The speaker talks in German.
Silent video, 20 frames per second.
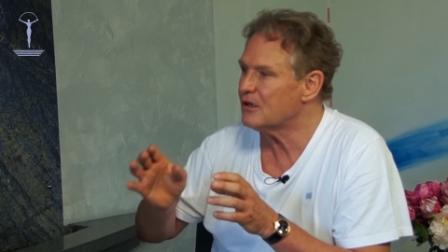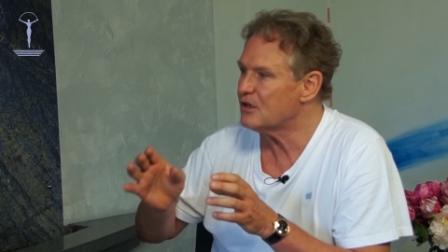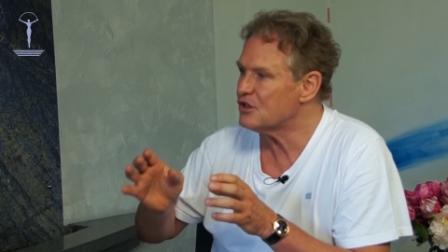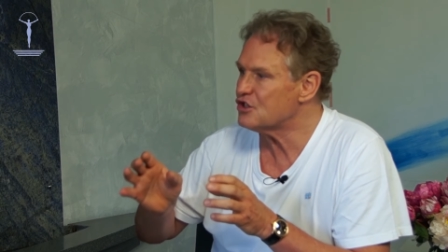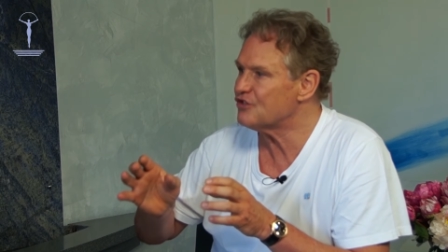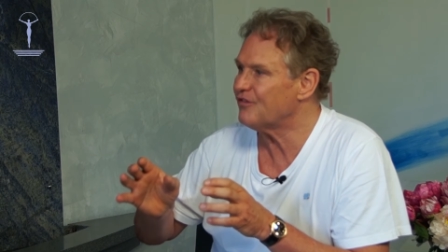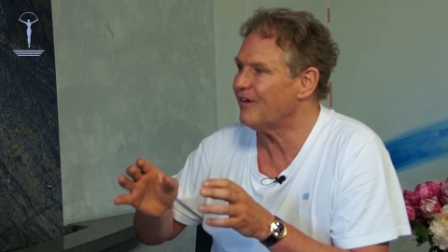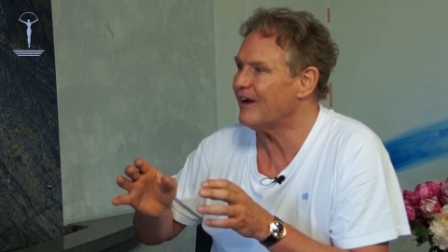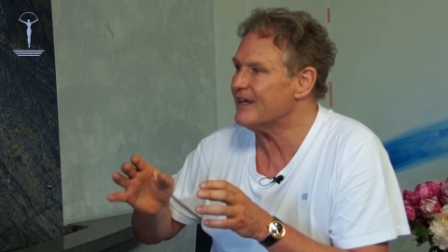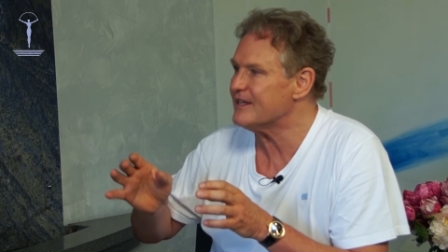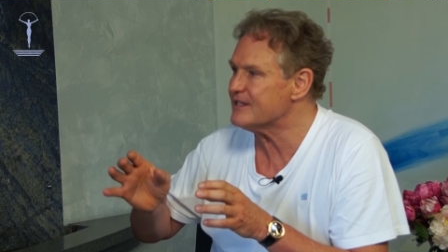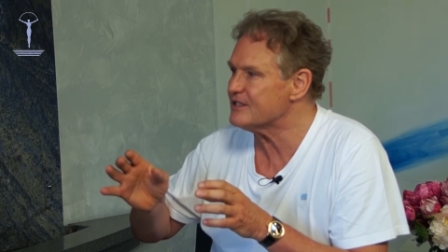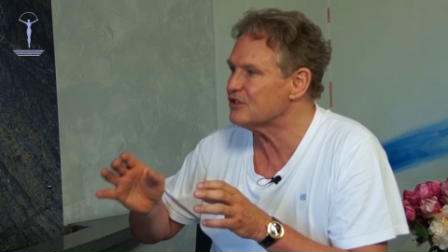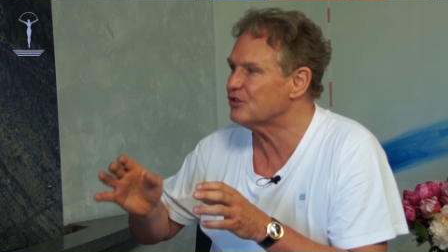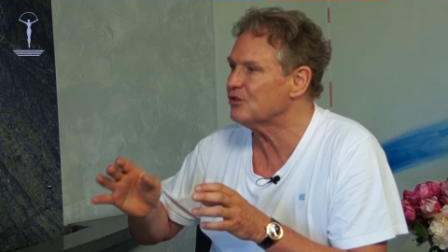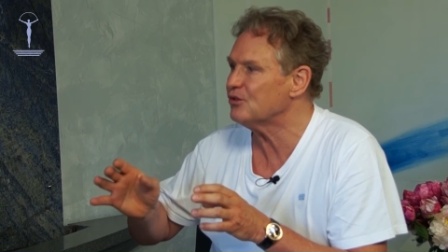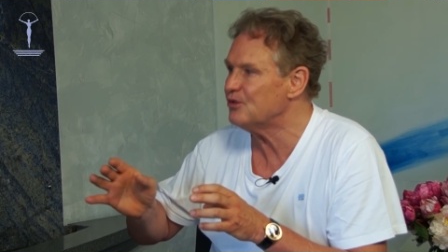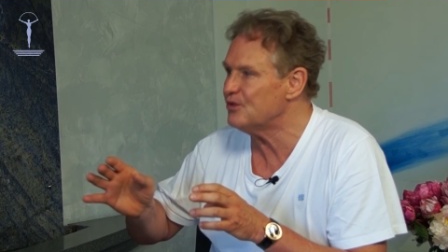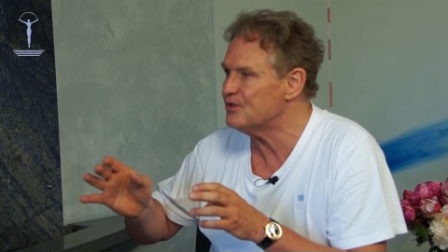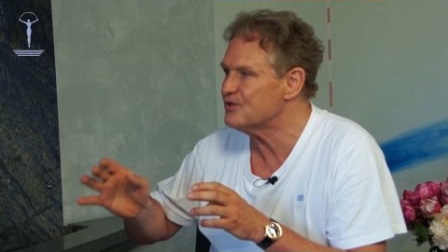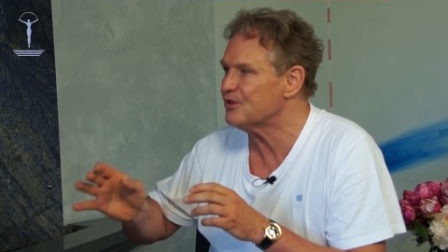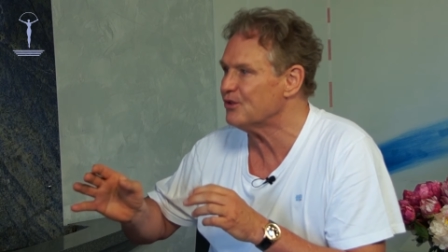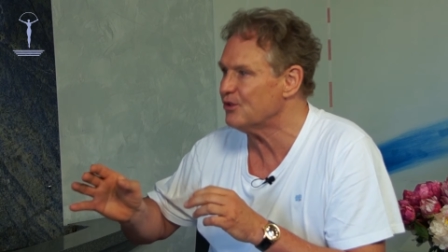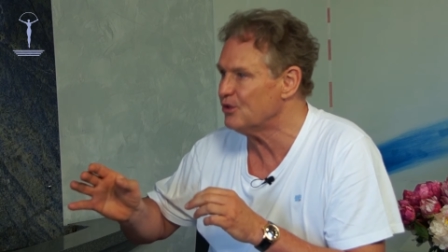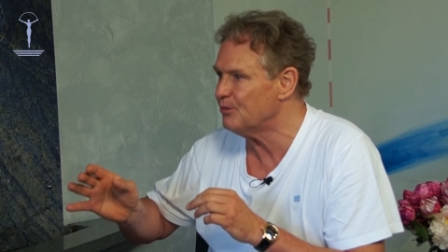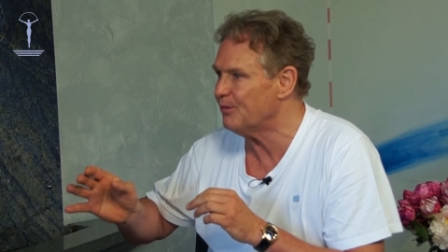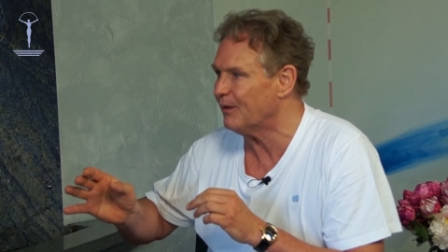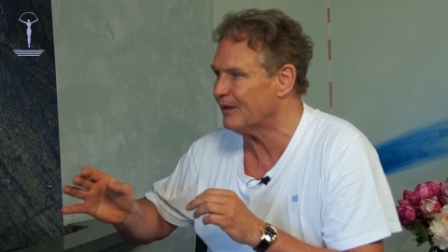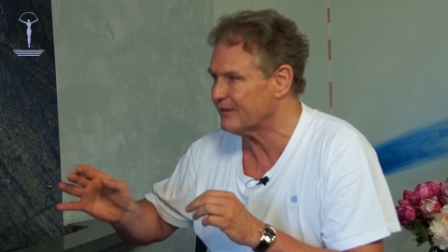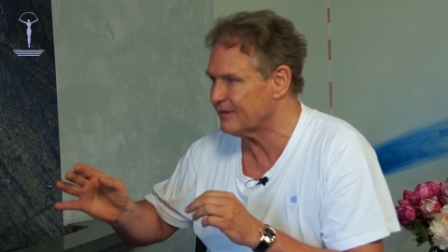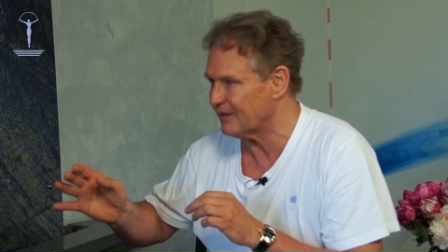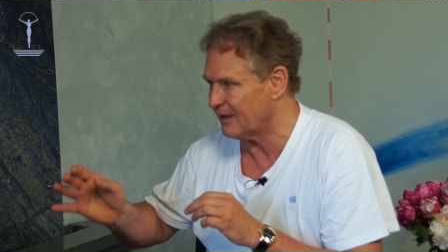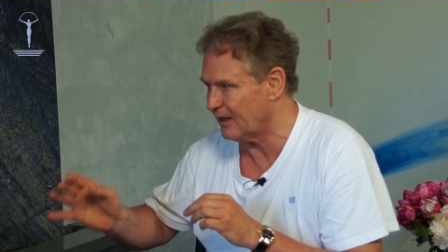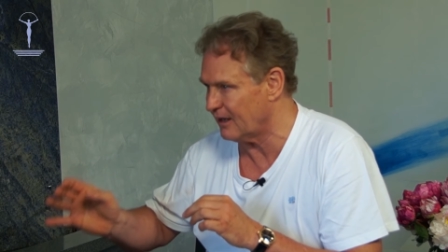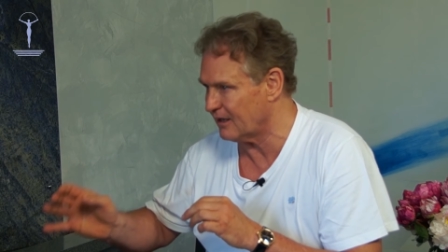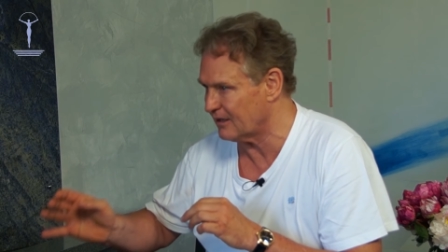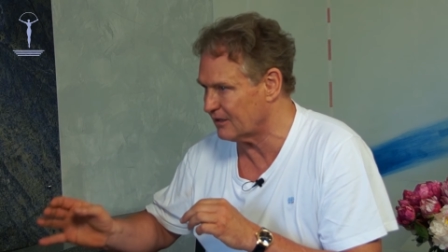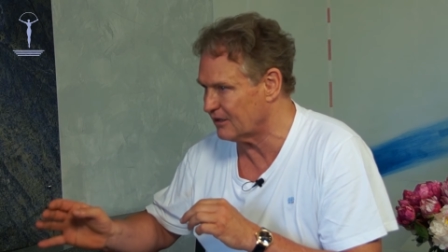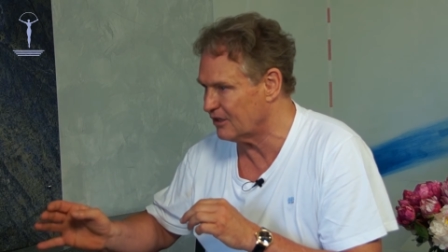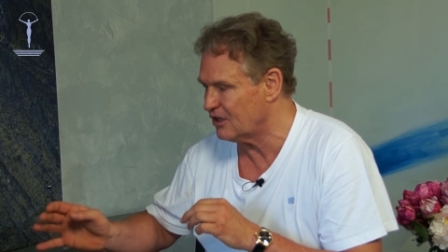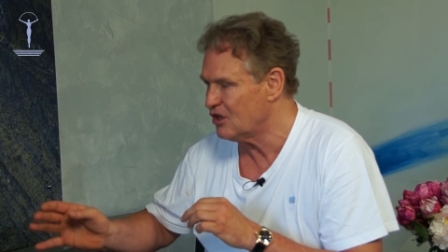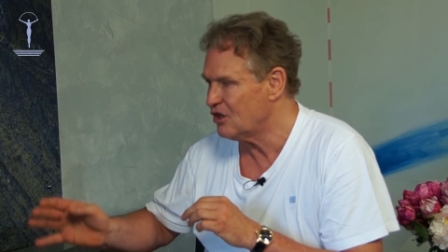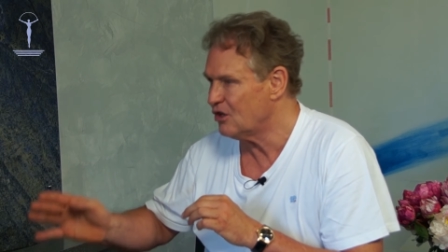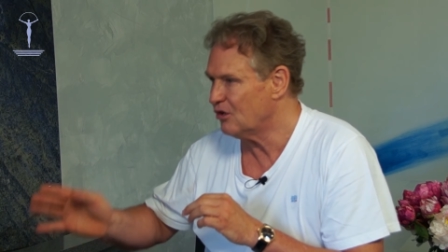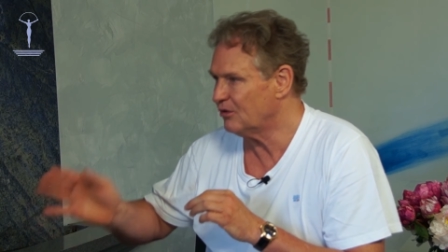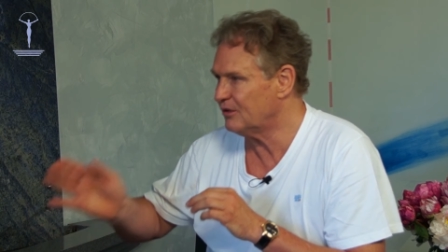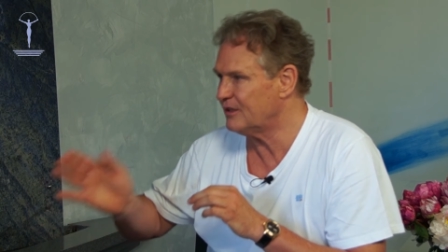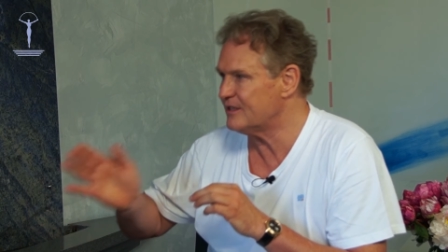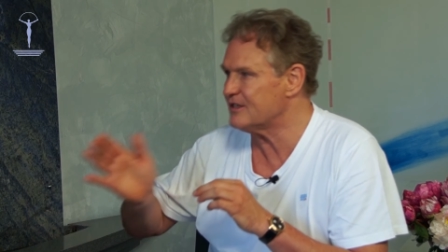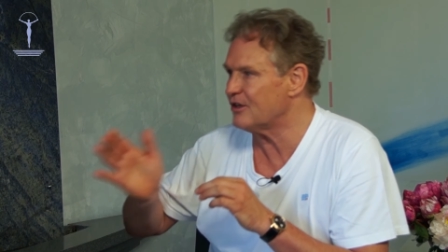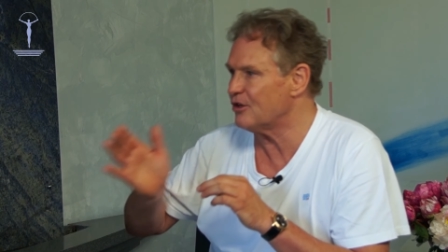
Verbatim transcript: Schweißdrüse übertragen. Und diese